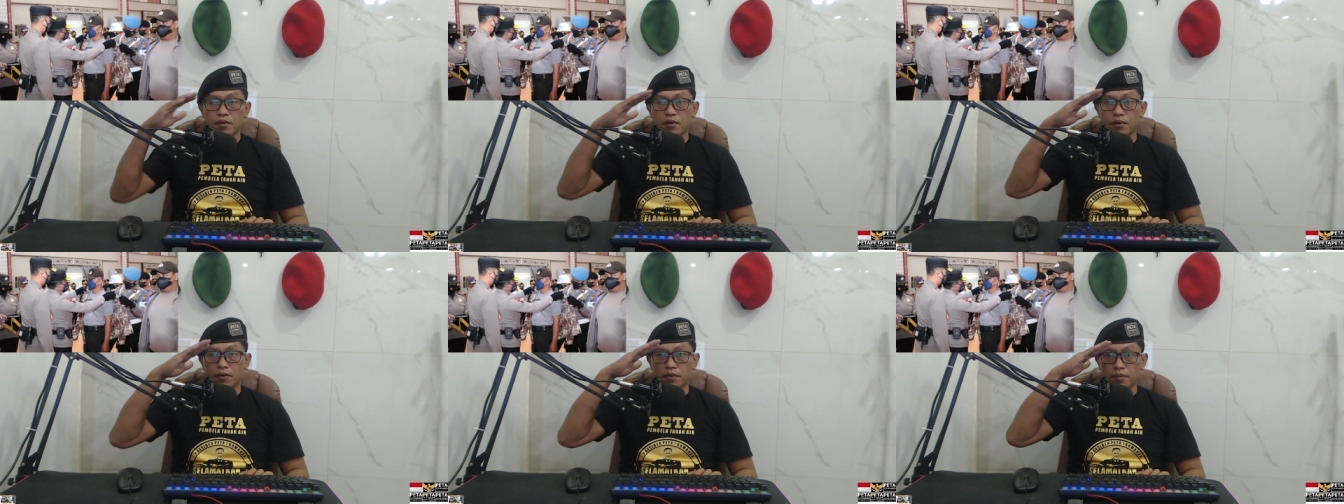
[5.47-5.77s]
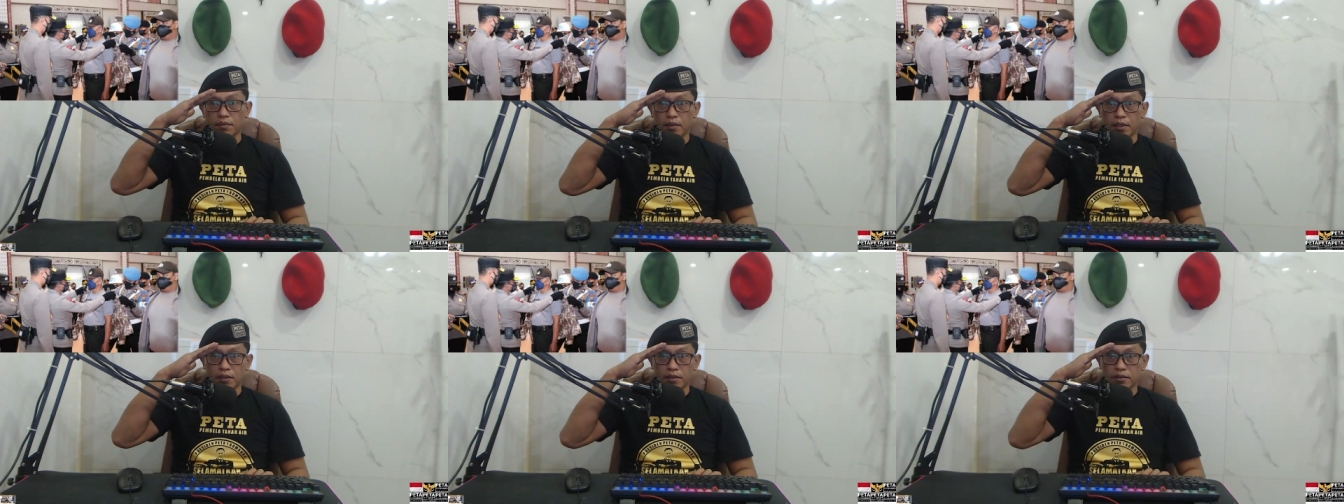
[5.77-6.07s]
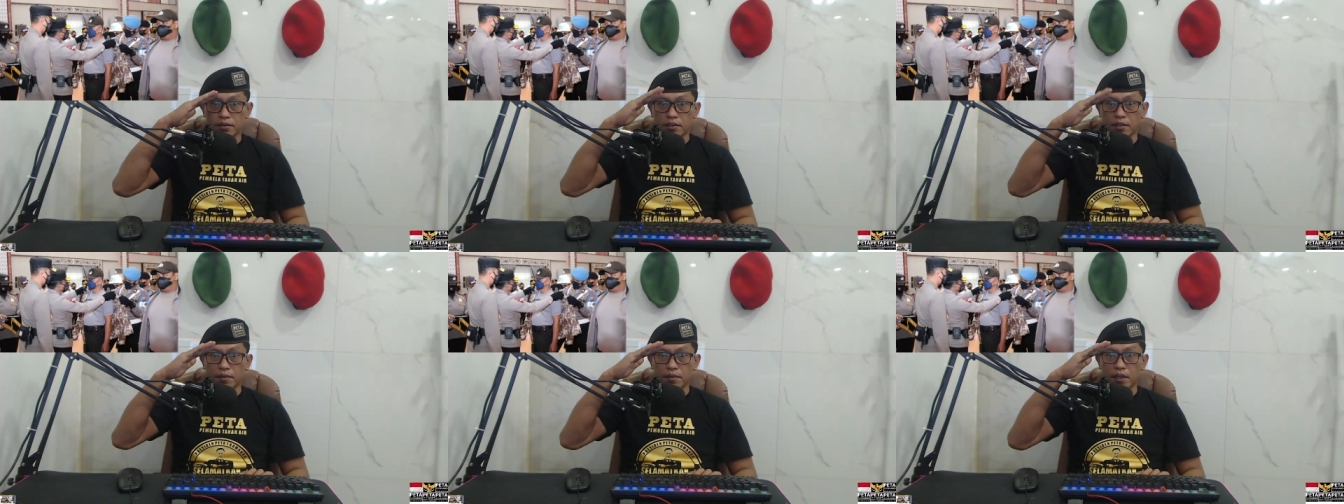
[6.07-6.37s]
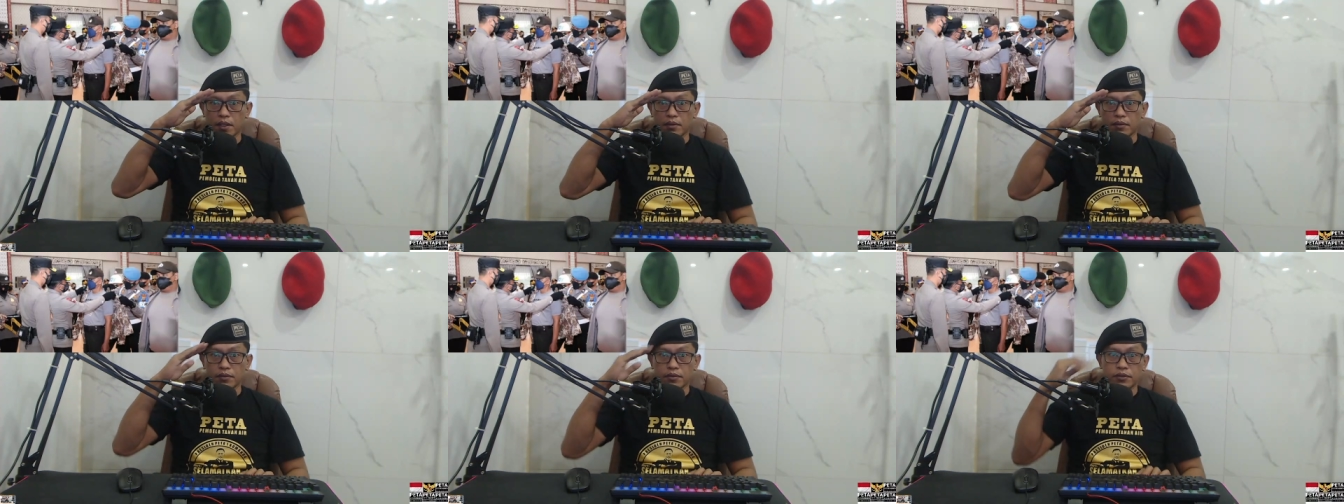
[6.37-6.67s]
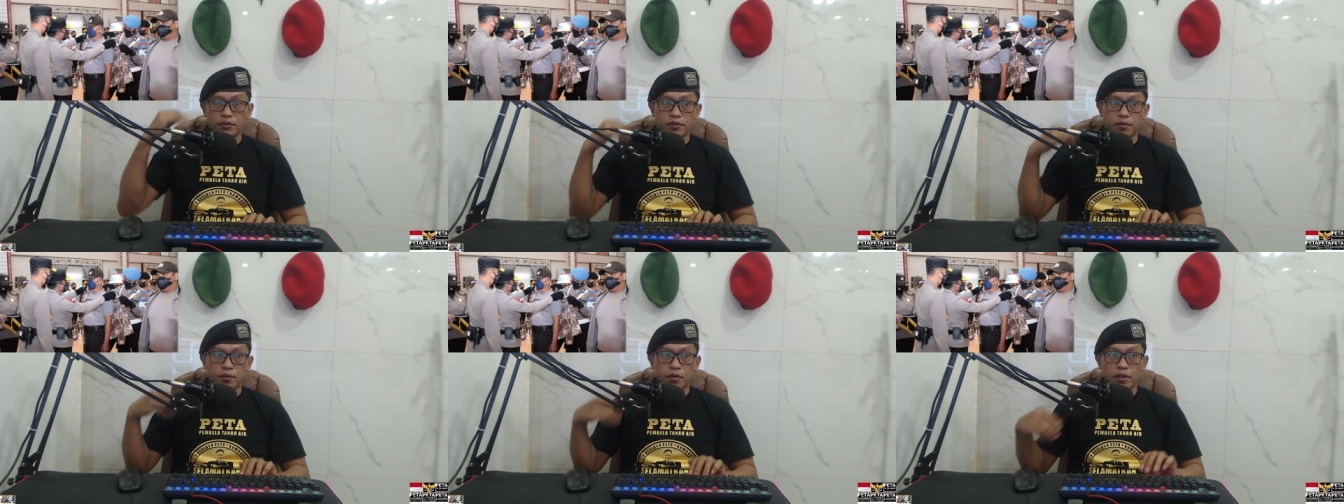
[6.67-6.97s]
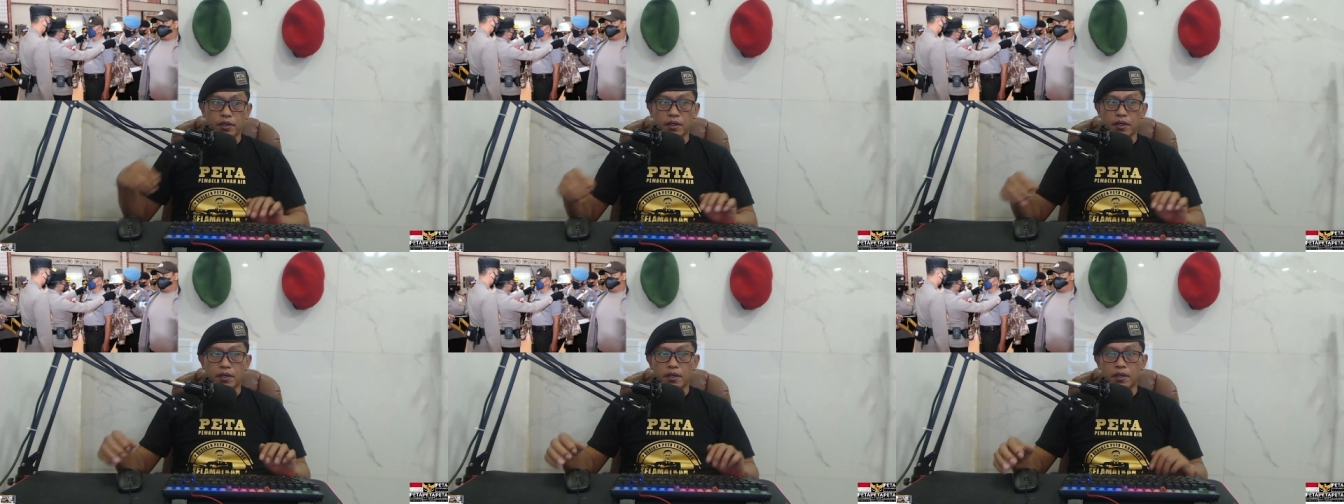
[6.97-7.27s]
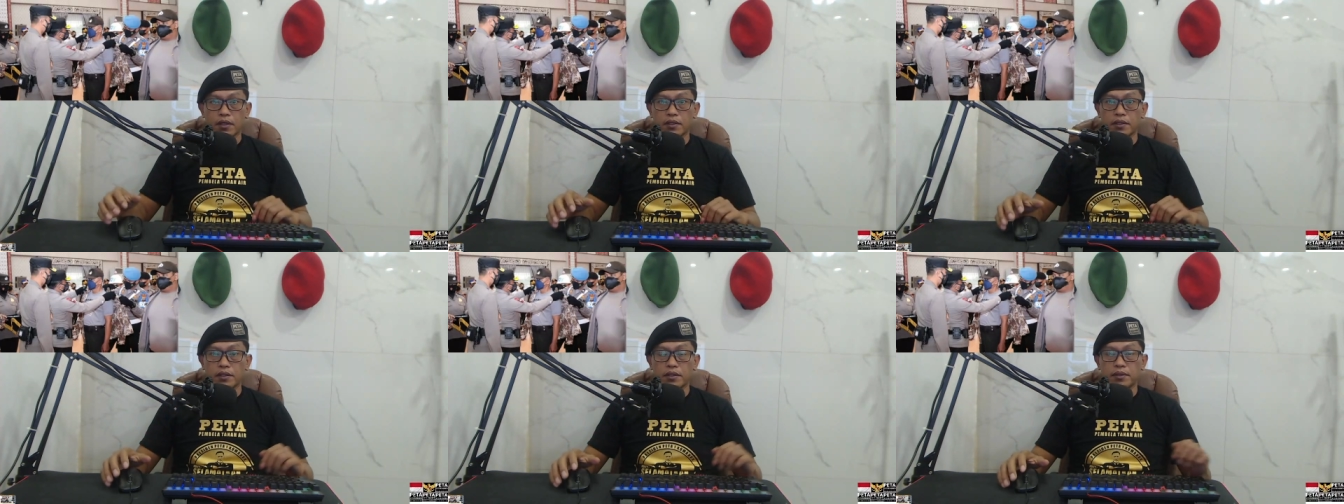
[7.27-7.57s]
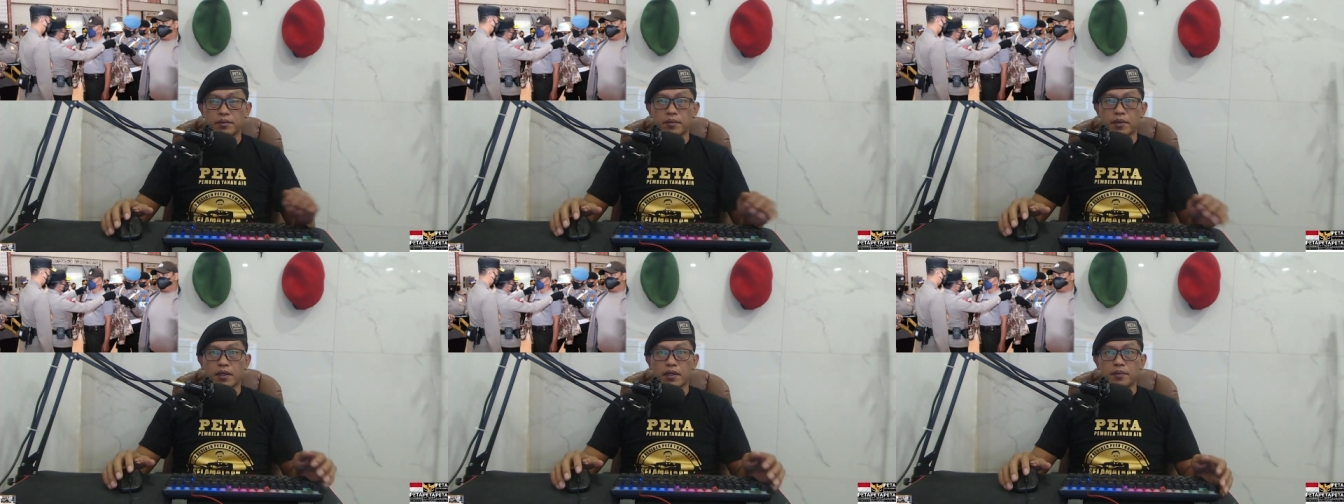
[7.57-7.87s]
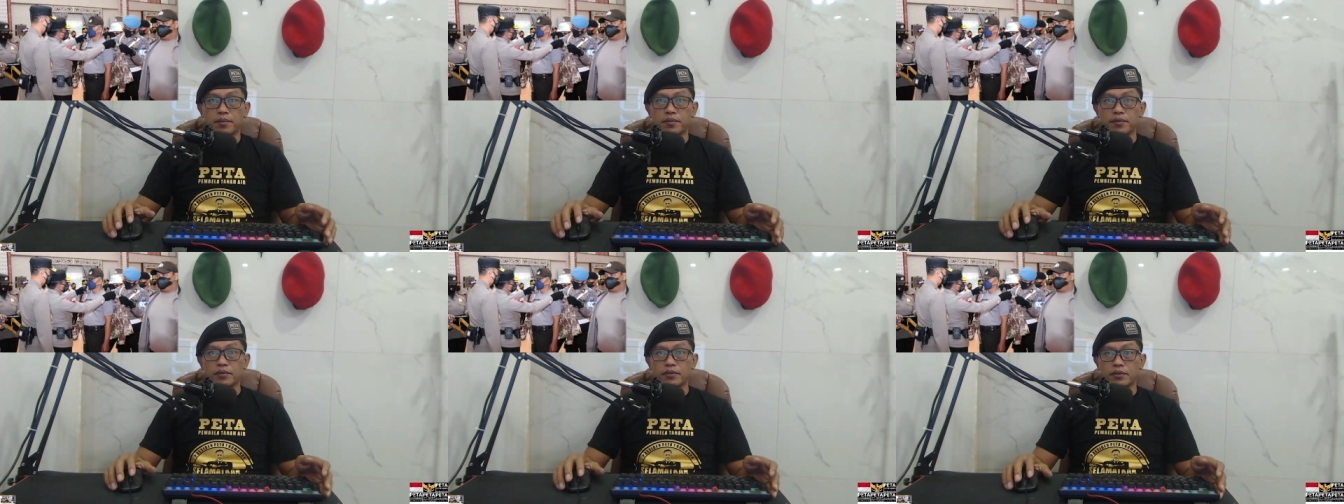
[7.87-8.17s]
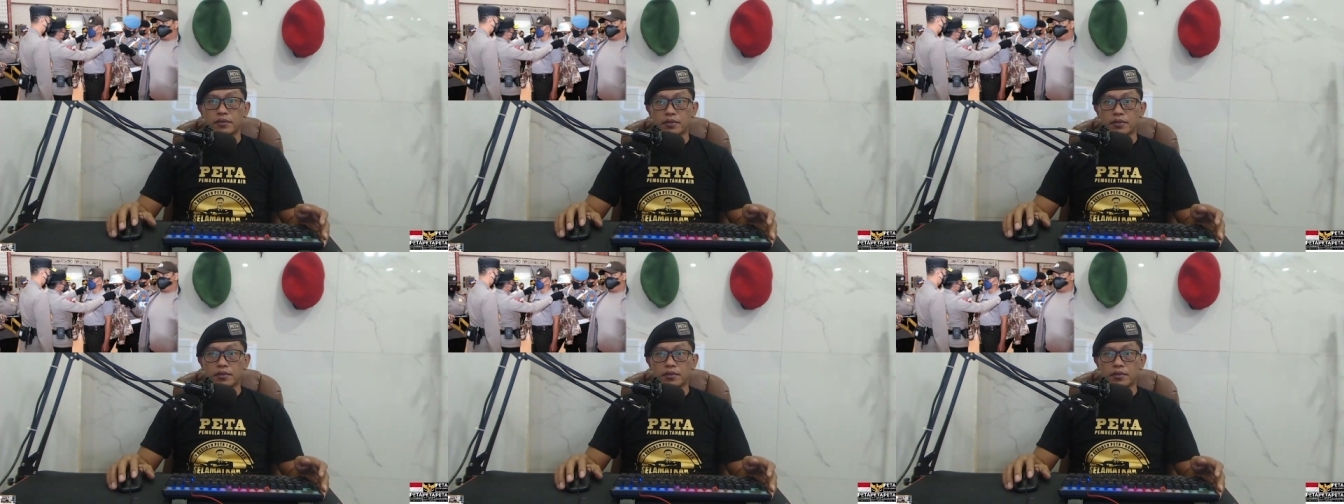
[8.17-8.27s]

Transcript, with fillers: hormat sahabatku semuanya Dimanapun